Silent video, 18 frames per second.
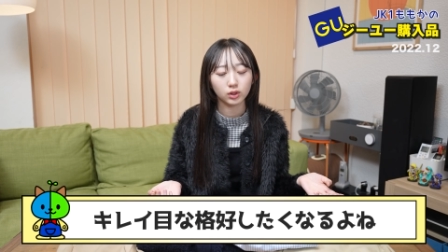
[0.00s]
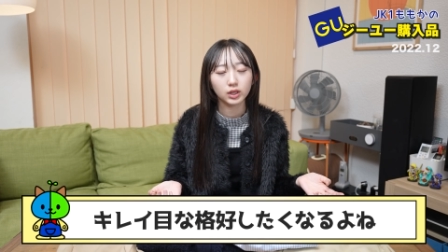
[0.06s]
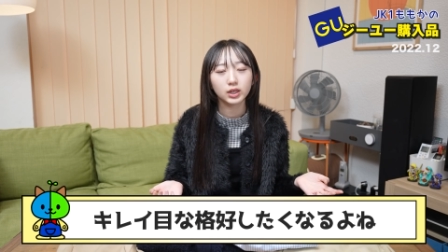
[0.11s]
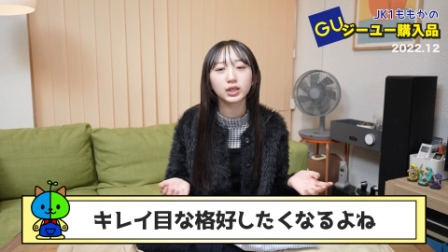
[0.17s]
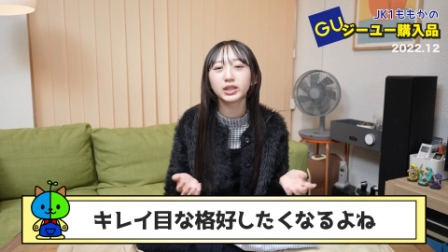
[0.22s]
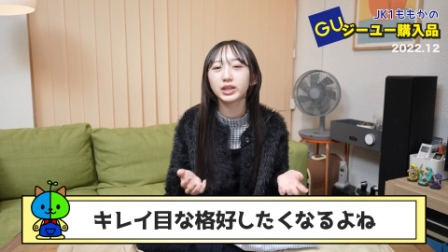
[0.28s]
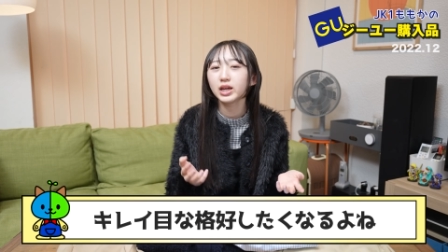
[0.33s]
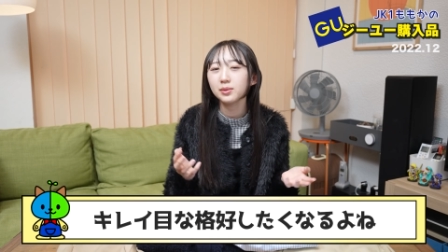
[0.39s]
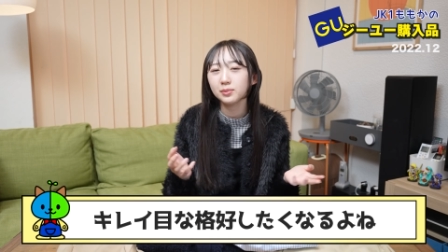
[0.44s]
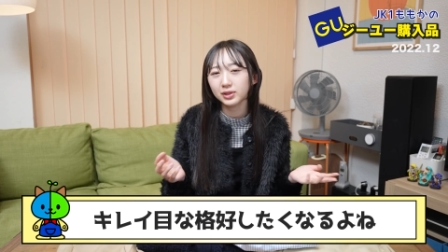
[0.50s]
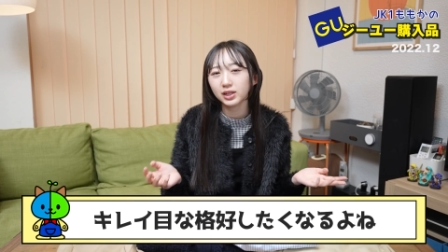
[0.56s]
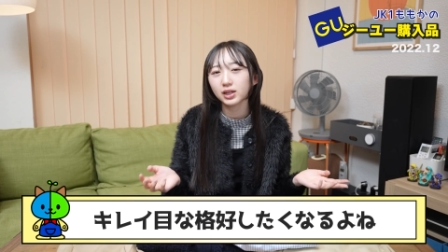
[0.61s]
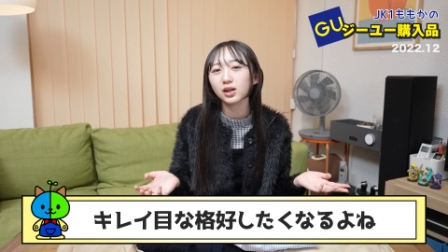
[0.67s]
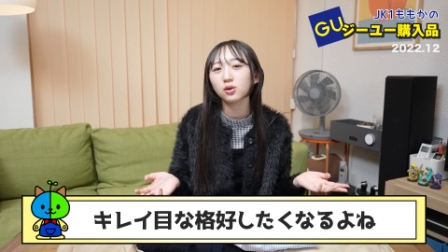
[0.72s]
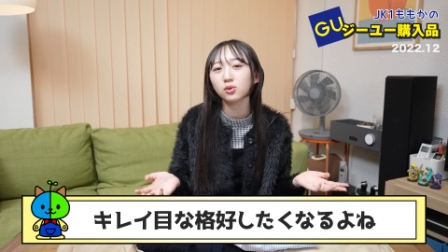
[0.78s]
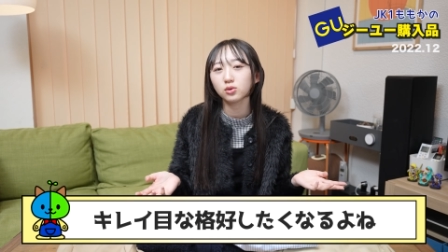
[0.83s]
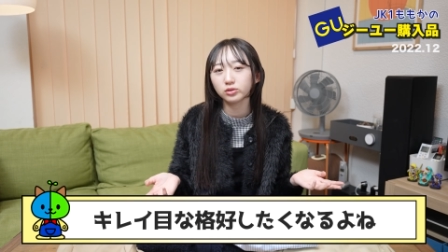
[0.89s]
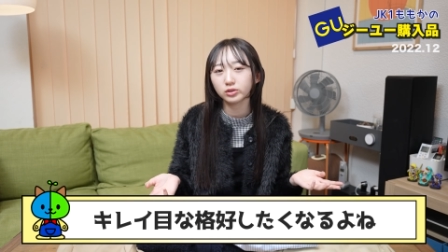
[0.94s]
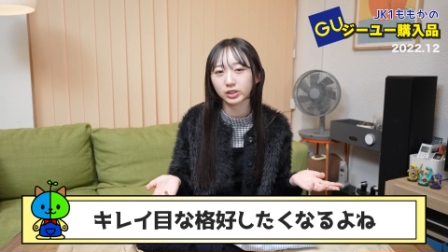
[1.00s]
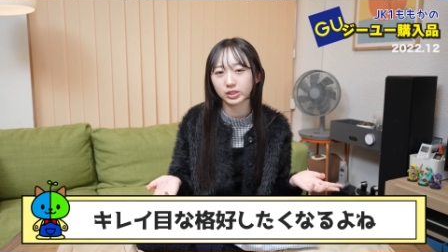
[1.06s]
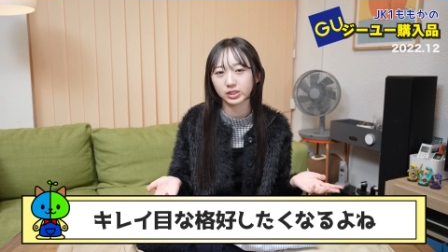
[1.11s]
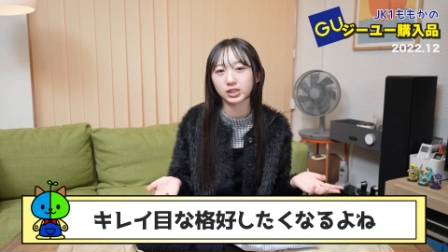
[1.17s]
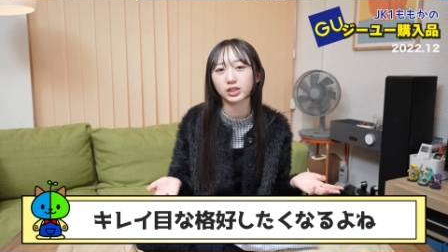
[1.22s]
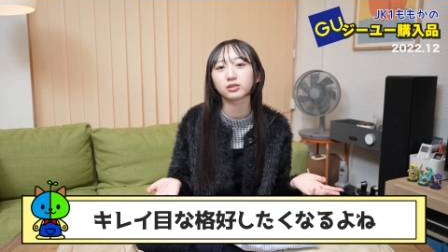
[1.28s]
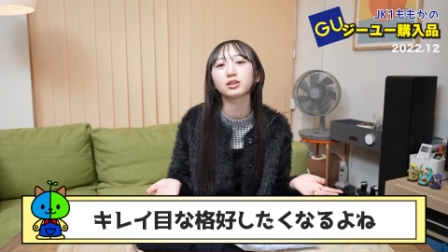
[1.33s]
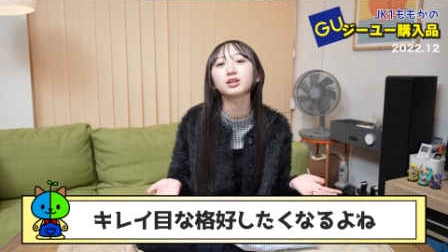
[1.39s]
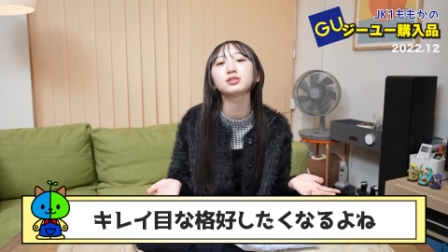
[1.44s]
きれいめな格好とかし
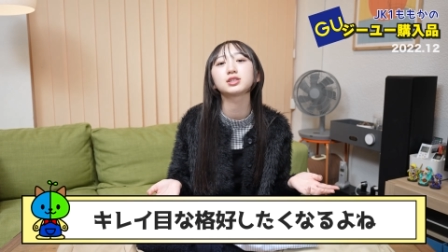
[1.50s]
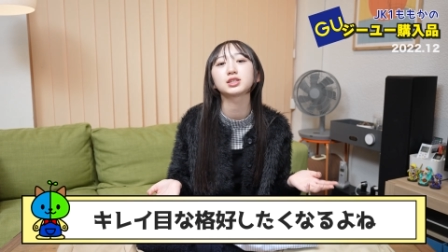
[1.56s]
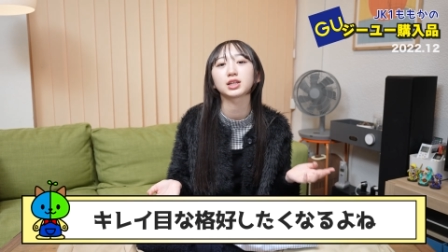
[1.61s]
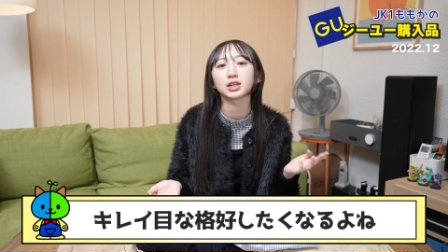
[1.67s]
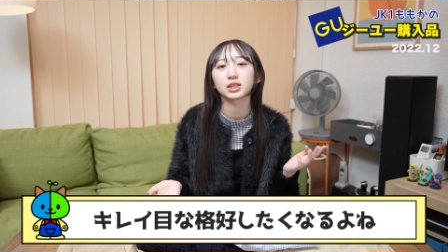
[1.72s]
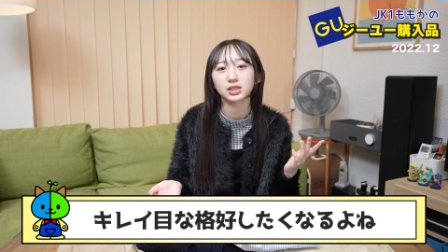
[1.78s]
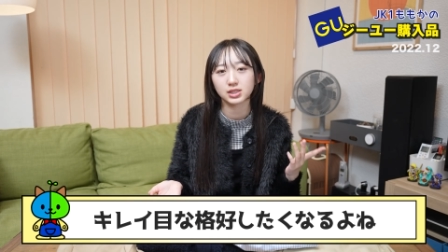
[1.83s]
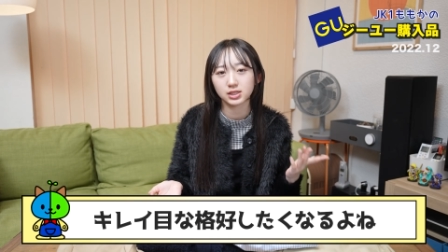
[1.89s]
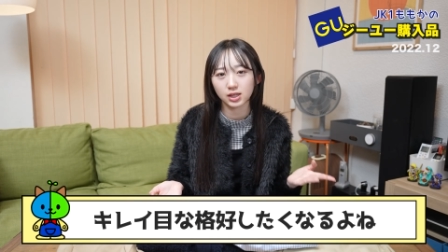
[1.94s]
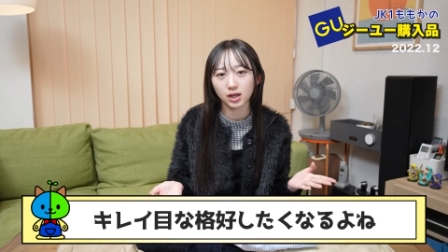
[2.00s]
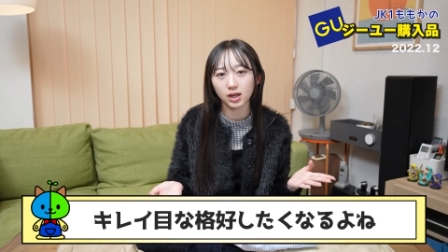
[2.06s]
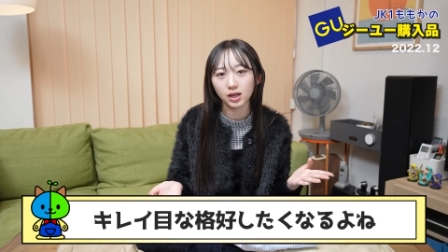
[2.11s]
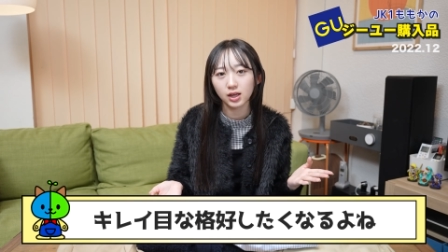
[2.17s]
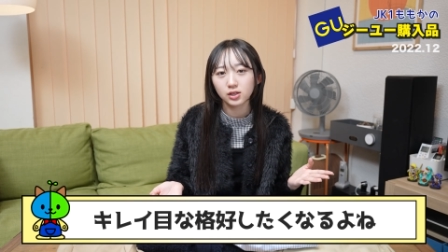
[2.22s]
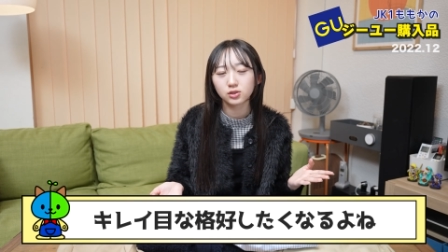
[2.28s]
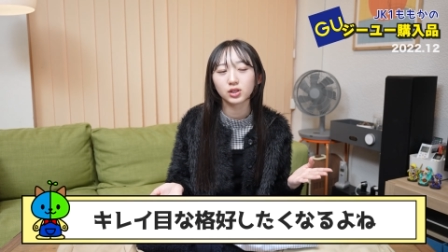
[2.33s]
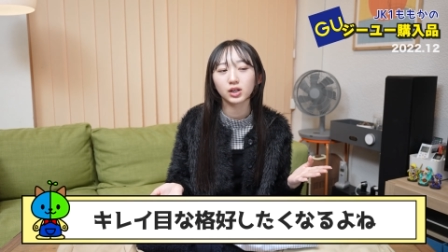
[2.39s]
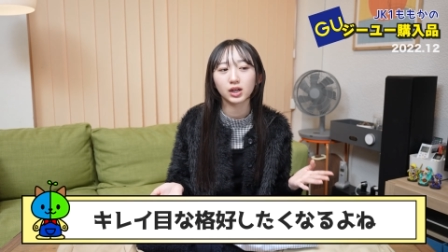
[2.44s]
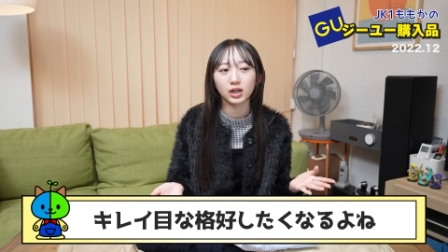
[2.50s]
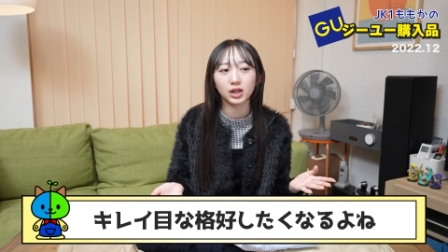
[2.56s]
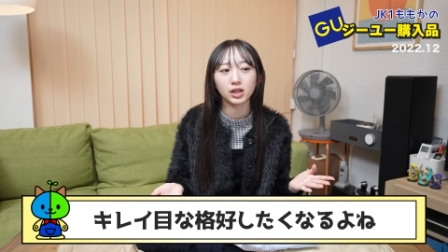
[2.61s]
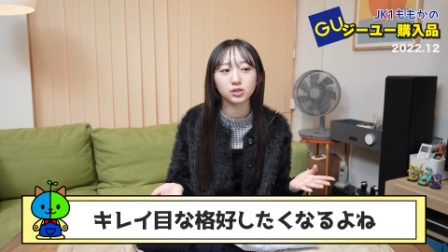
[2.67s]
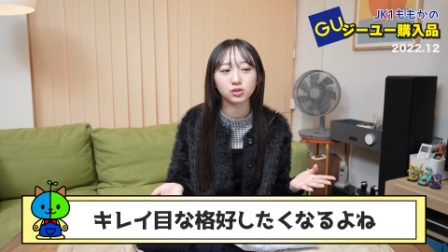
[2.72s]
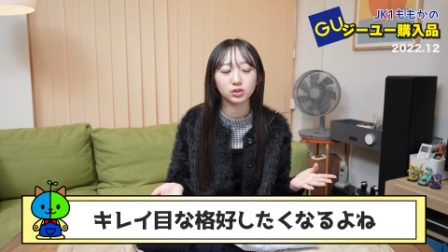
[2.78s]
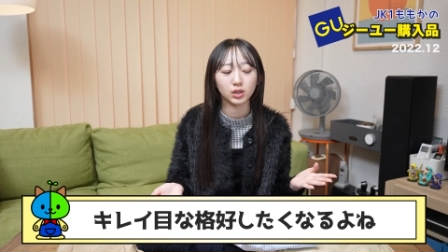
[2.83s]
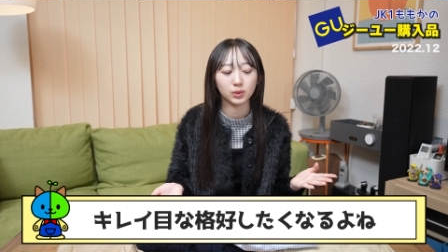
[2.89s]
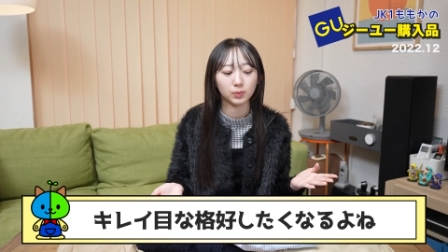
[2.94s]
たくなるじゃないですかそうだから
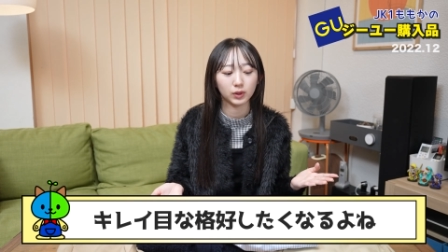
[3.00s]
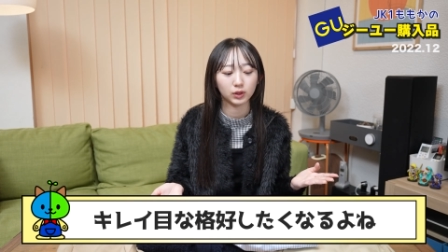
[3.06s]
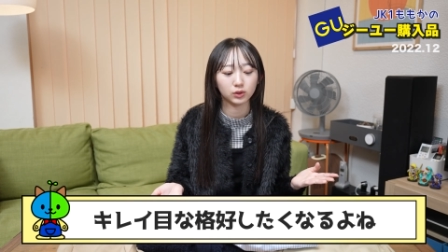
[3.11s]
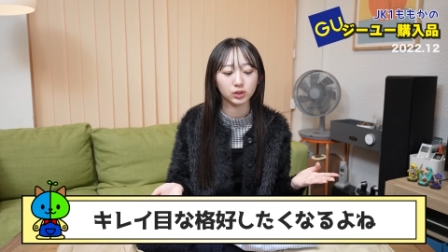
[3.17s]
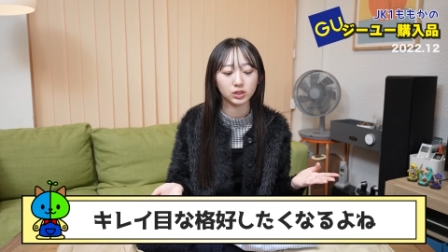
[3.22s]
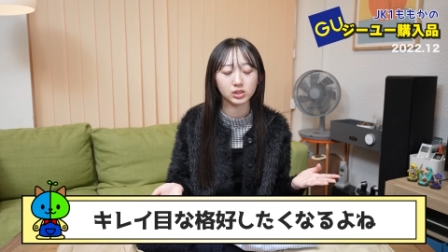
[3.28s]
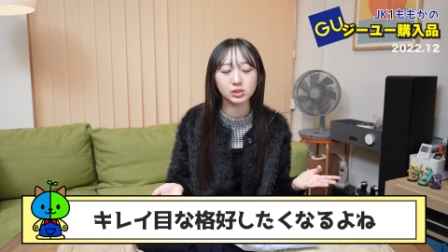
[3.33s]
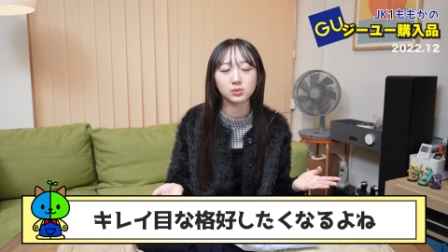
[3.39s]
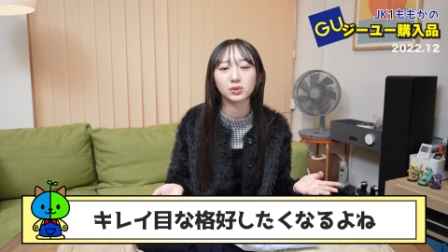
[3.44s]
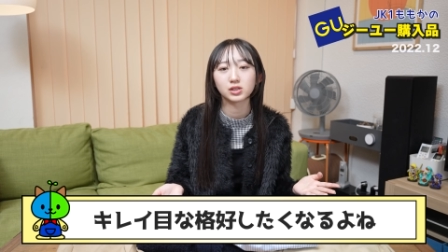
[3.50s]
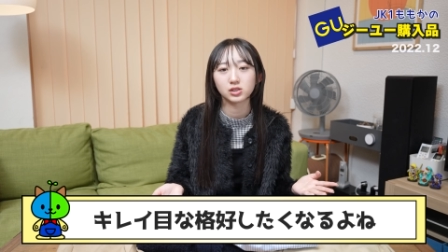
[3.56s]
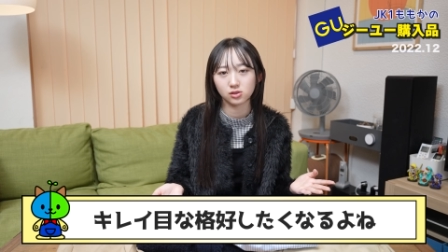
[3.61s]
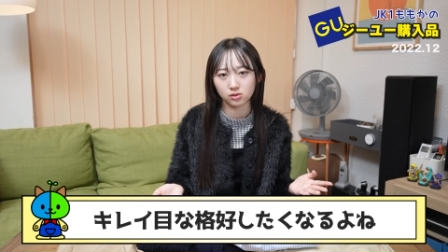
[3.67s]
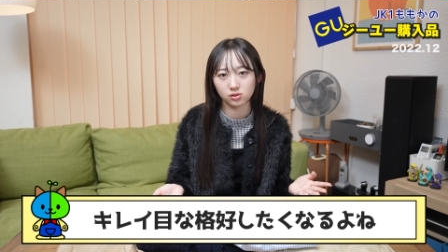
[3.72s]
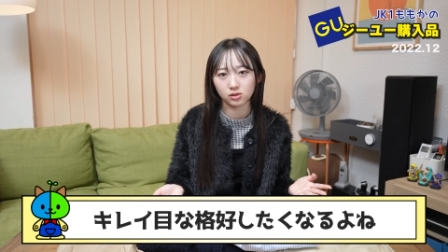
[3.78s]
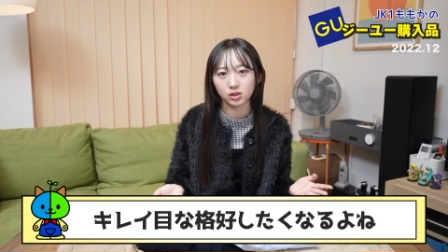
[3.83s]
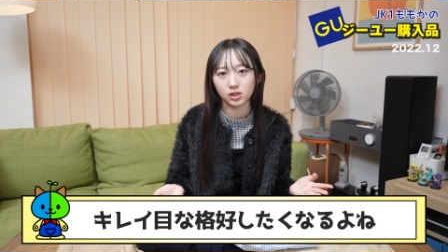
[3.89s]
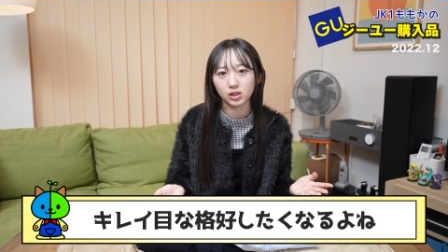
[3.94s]
ちょっとやっぱクリスマス